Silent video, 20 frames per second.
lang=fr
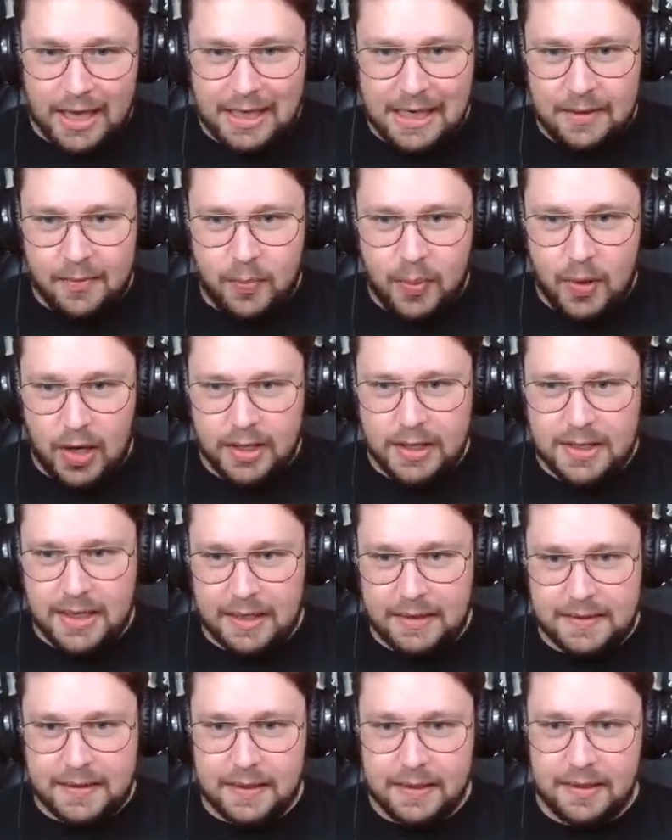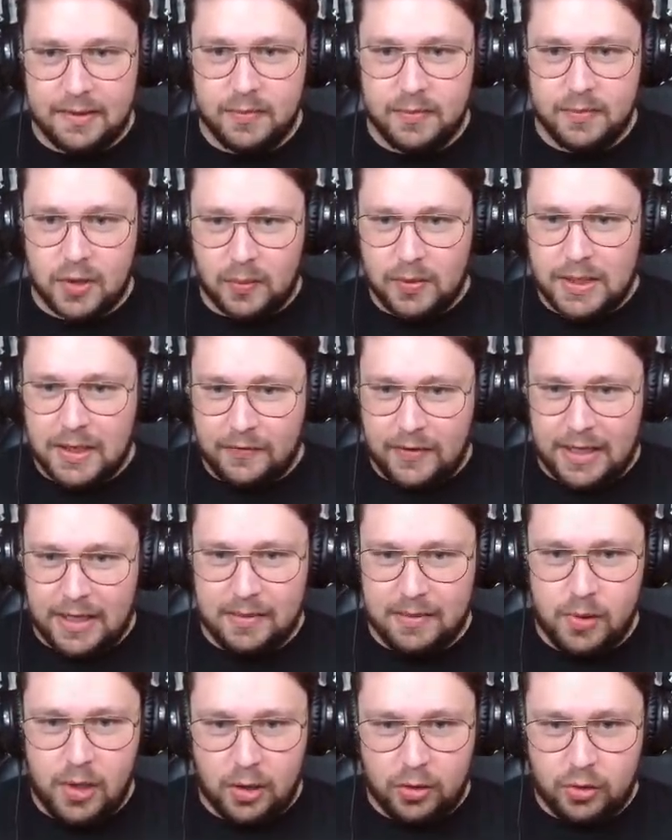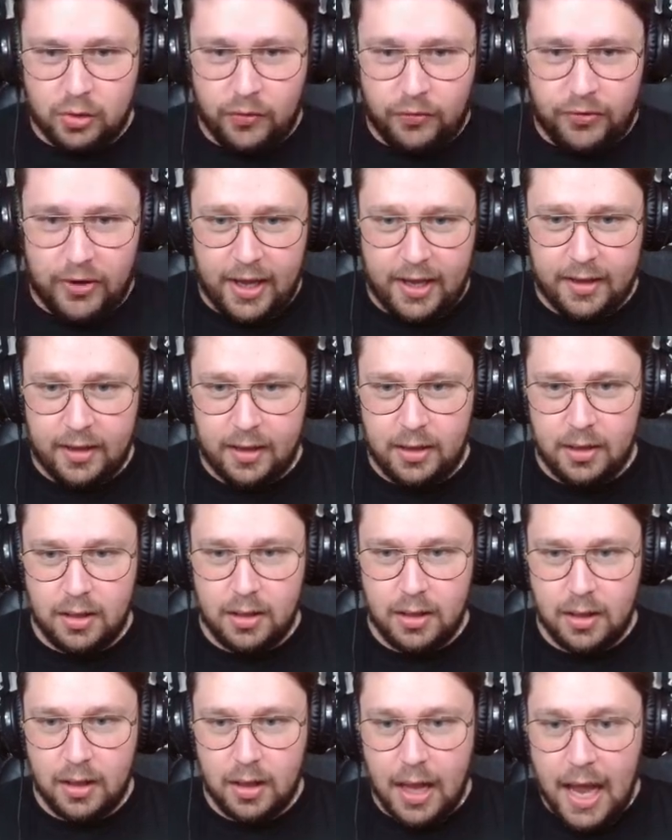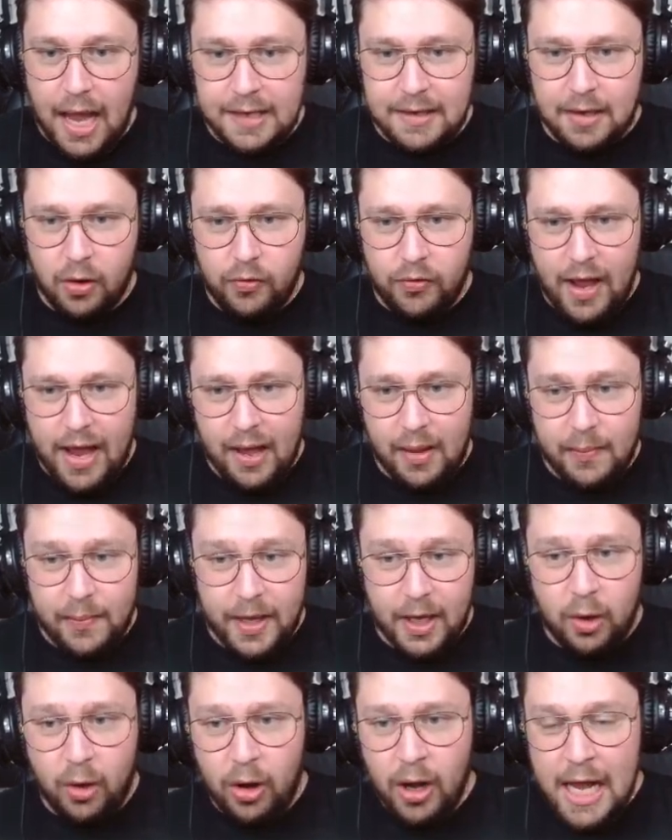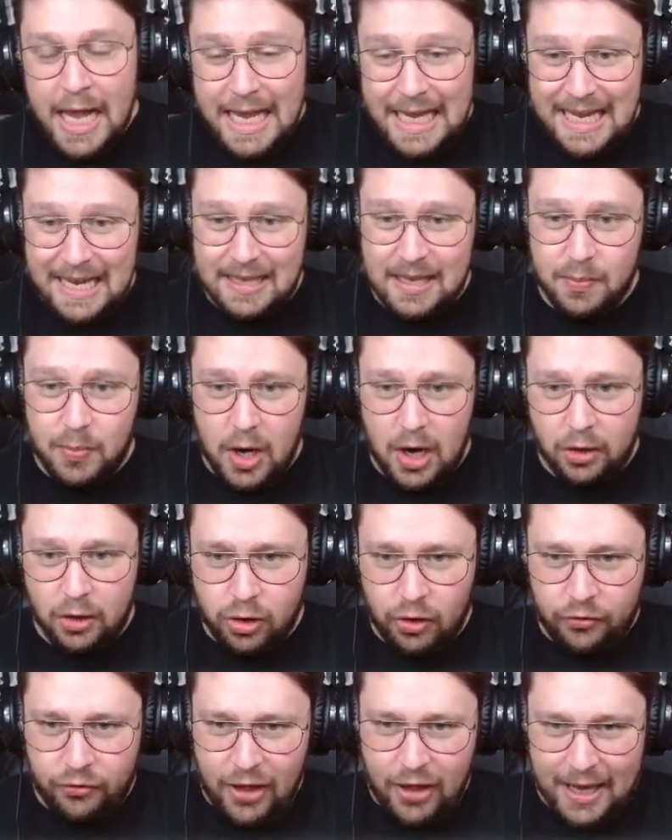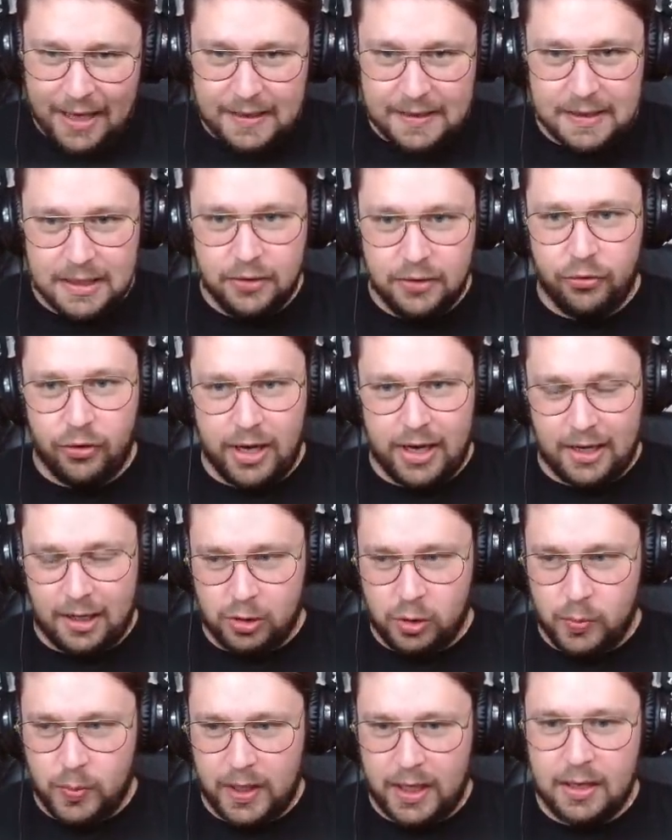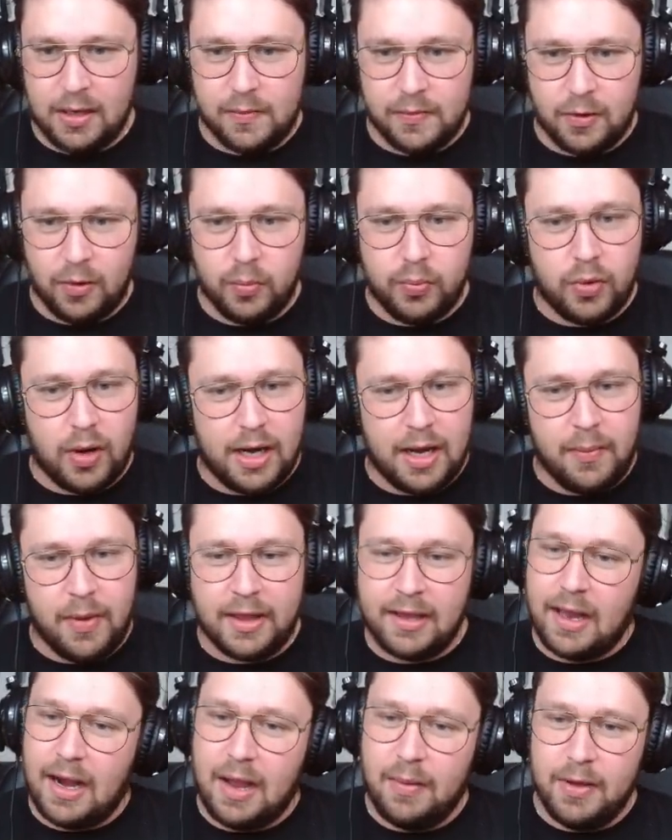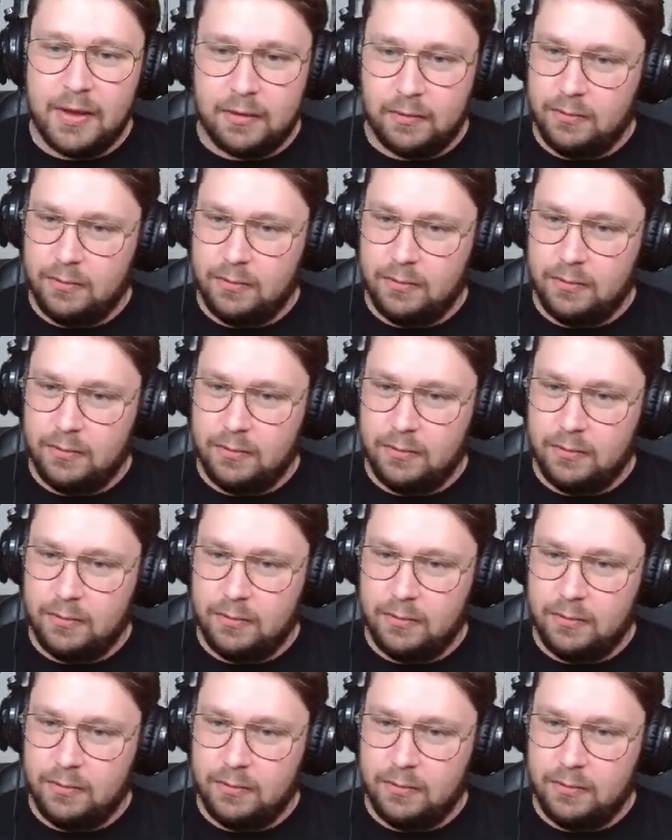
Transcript: les blocs qu'il y a ici. Il me semble qu'il y avait des blocs Attends, de ouvert, fer. Moi, hein. Ah, t'as ouvert Mais gros, il y a des blocs de fer ici. Il faut les récupérer, comme ça on pourra les mettre à la maison.